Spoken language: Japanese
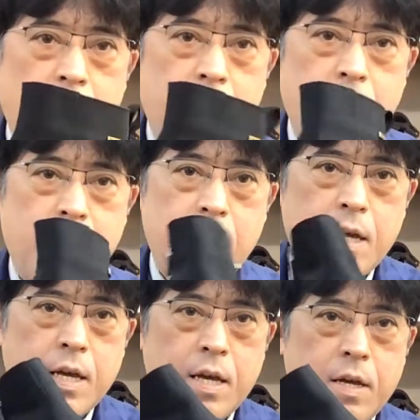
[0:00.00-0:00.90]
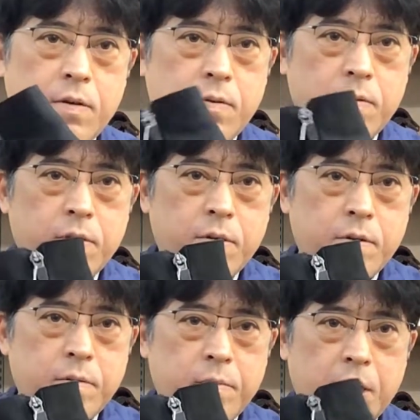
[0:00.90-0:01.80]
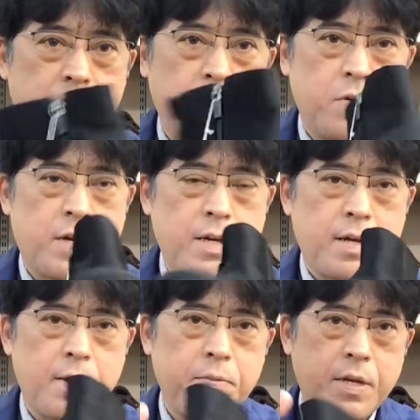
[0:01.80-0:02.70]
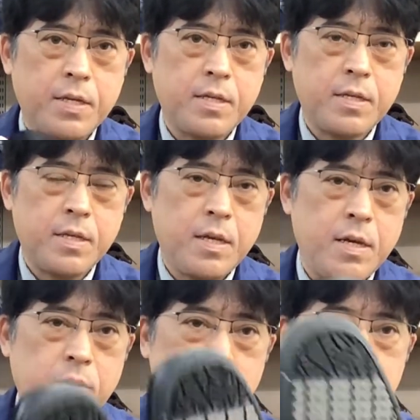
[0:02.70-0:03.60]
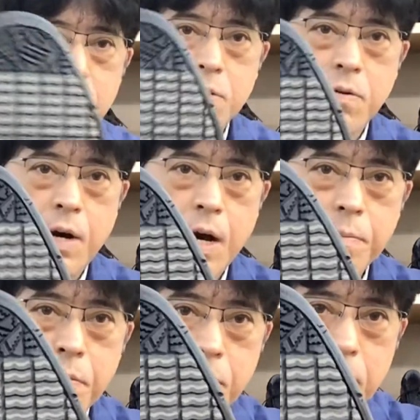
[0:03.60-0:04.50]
えこういう、まあ、紐のないタイプです、え後ろは防